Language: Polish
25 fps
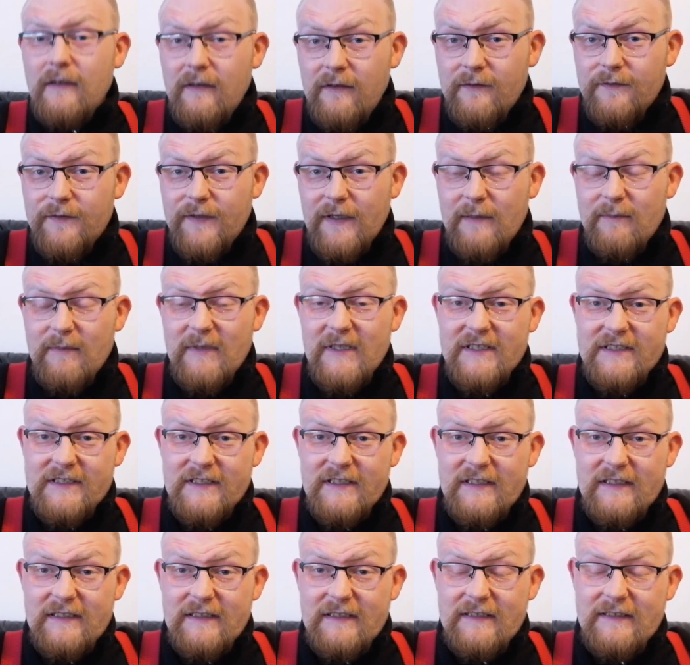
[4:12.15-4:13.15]
filmy
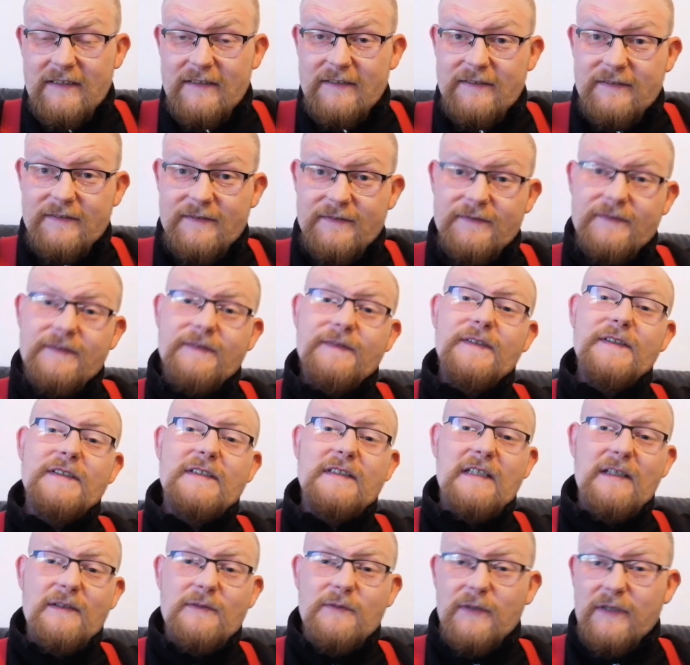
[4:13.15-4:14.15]
ci,
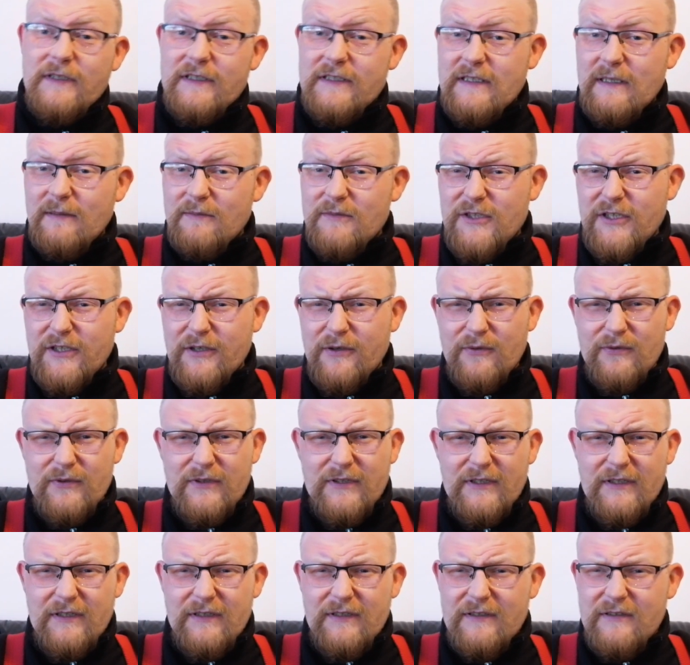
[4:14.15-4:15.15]
wyskakujesz tam, że
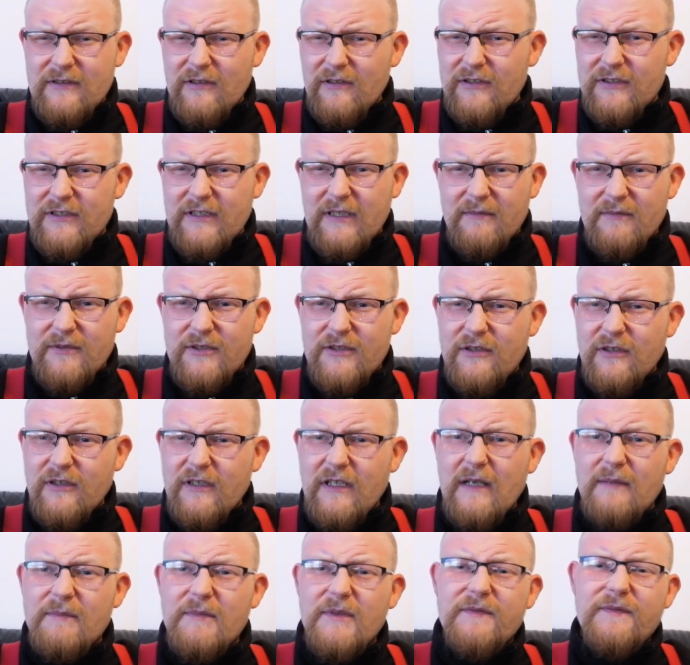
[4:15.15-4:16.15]
Rudy coś tam
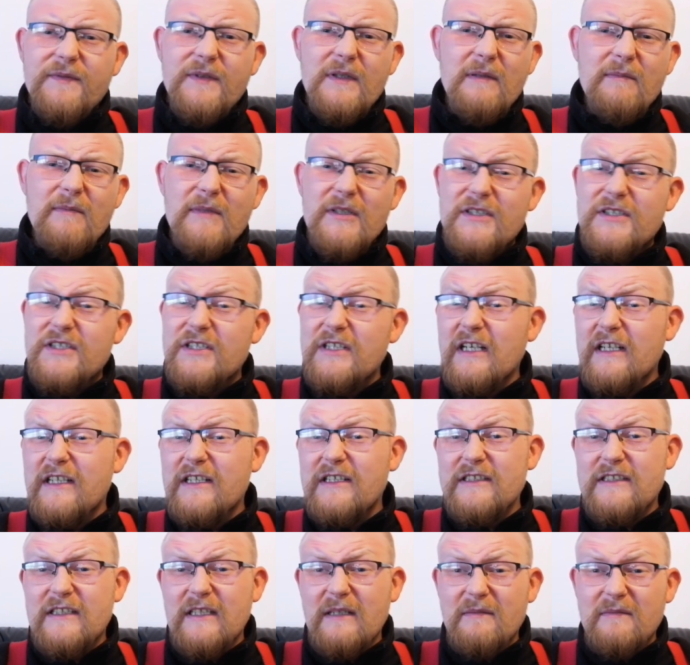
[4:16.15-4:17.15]
ściąga mi filmy, czy
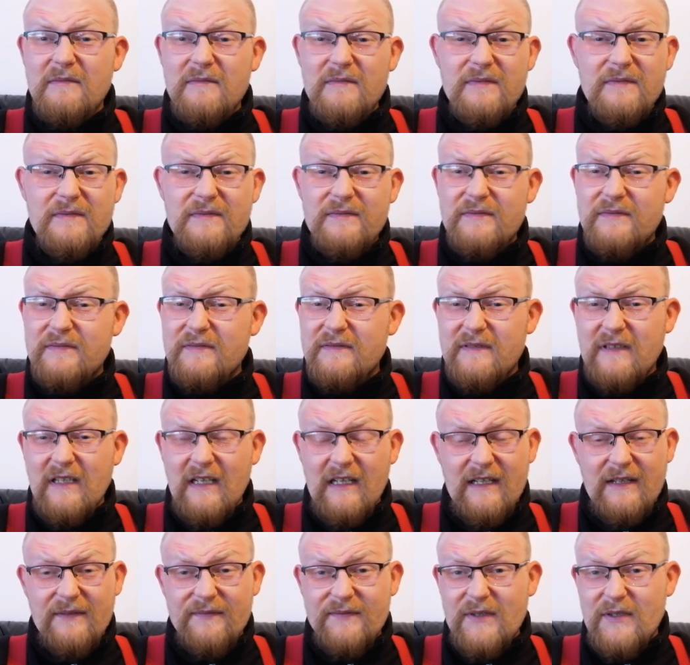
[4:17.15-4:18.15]
jakieś tam
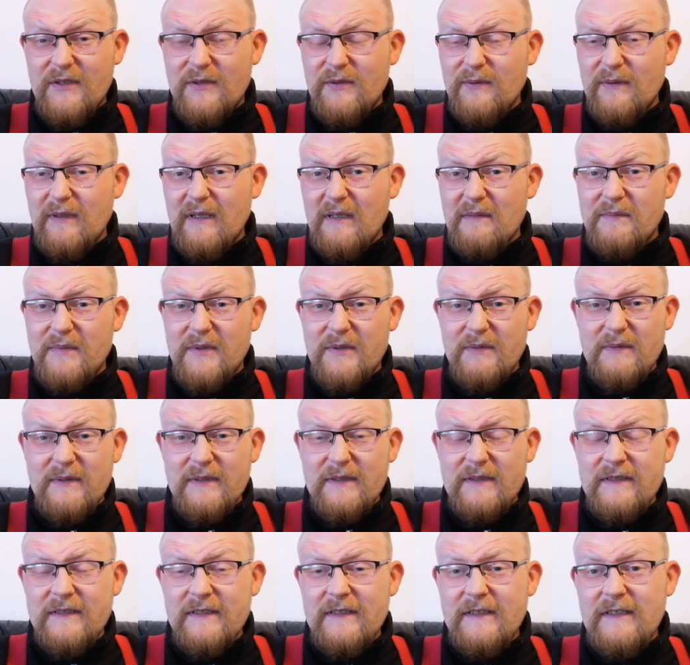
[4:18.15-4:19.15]
takie w tytułach
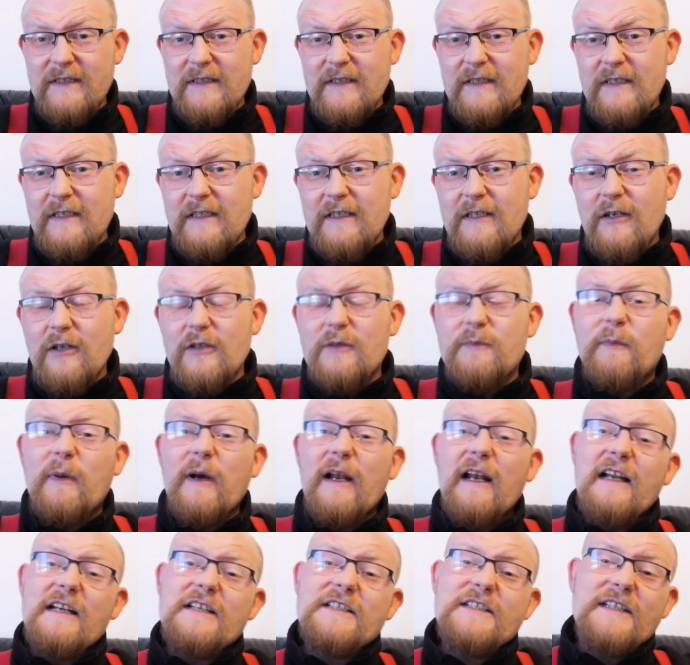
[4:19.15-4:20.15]
były.
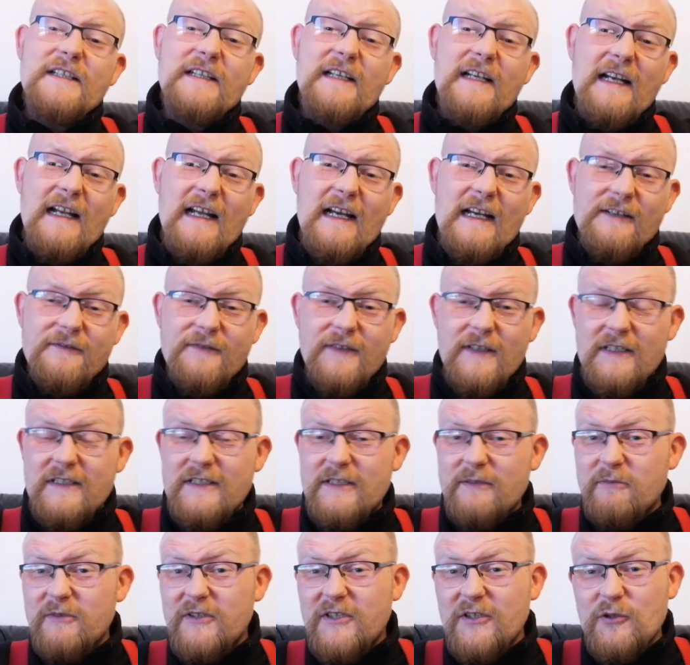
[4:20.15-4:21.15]
Odpalasz się na live'ach,
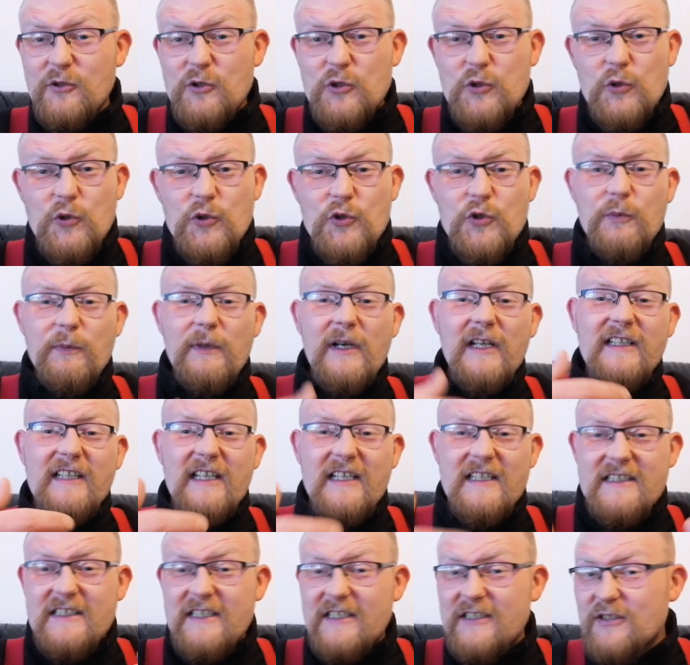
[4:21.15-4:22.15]
żeby tylko sztuczną
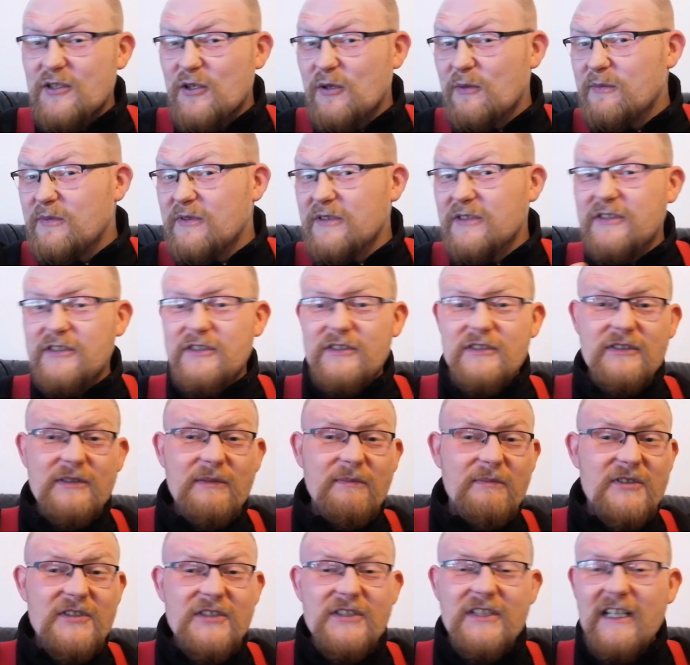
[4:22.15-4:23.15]
atencję zrobić,
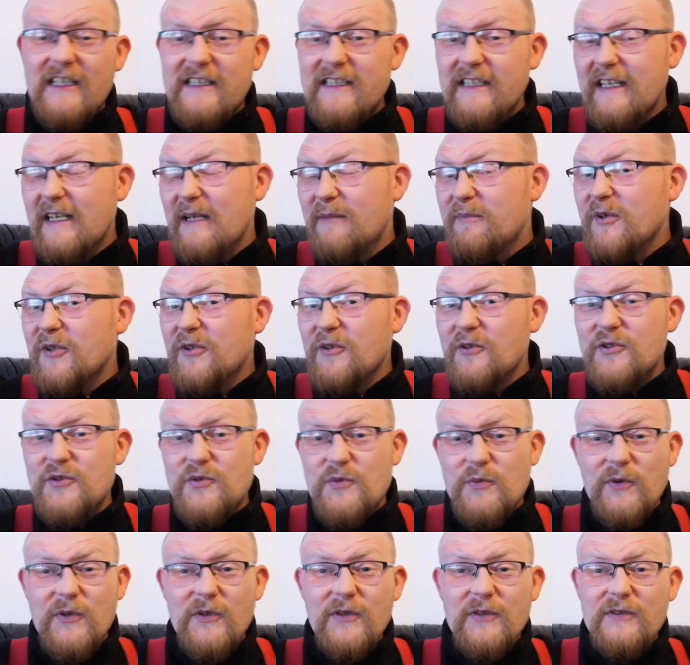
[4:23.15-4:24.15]
żeby ci jak najlepiej to
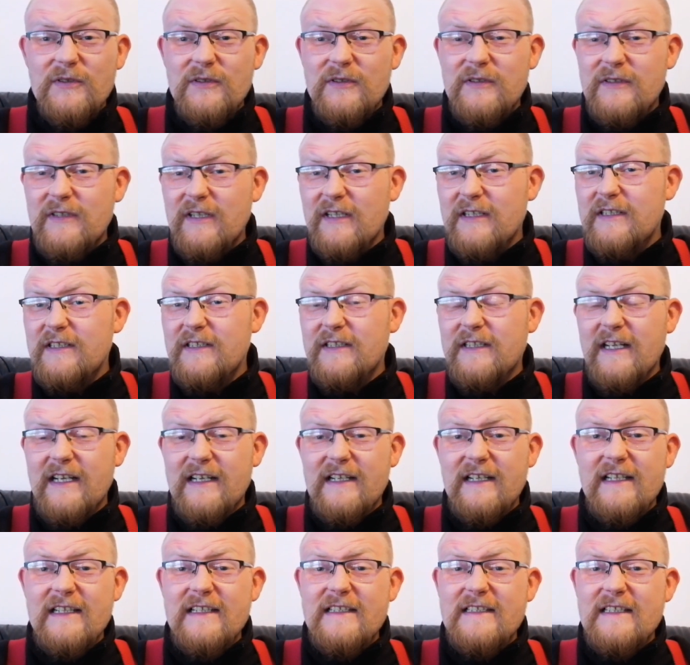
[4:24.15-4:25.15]
szło, ten
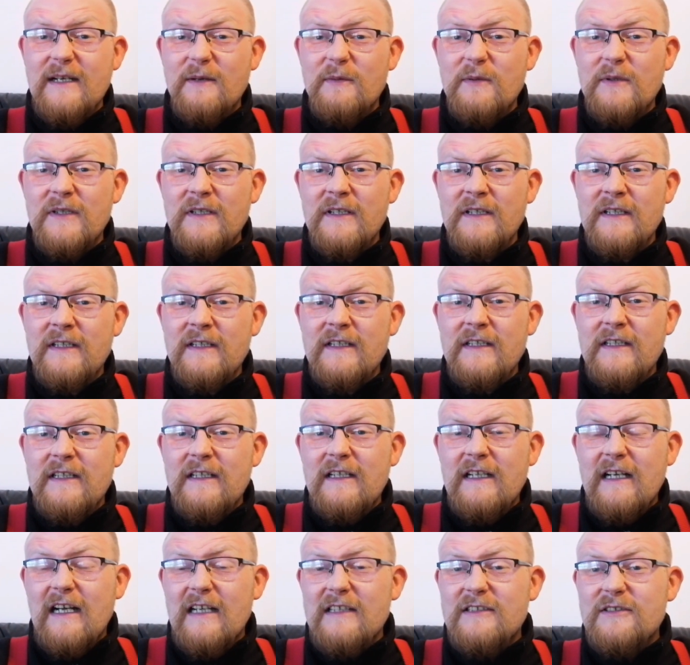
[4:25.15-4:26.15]
internet cały.
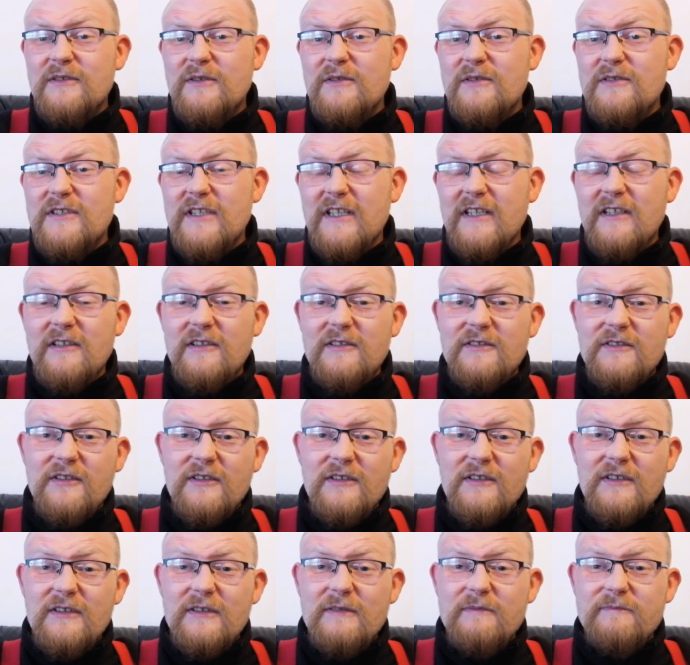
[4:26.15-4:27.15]
A co do czego,
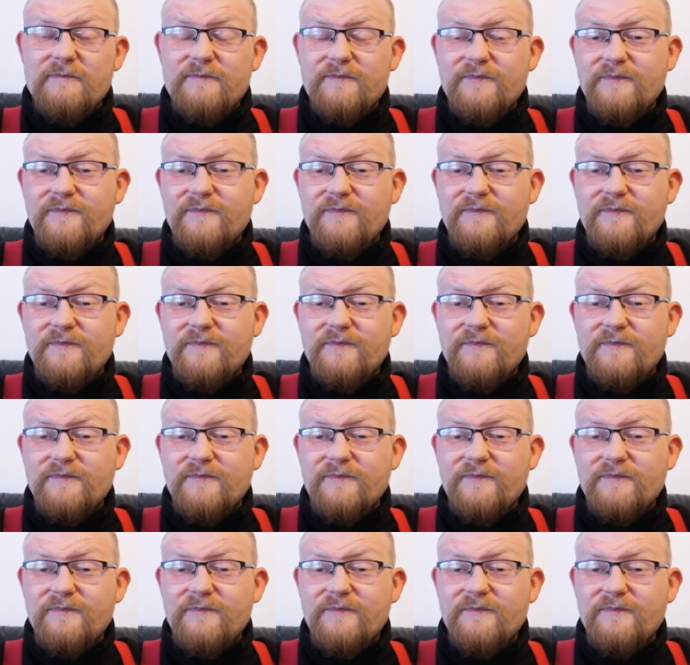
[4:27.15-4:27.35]
to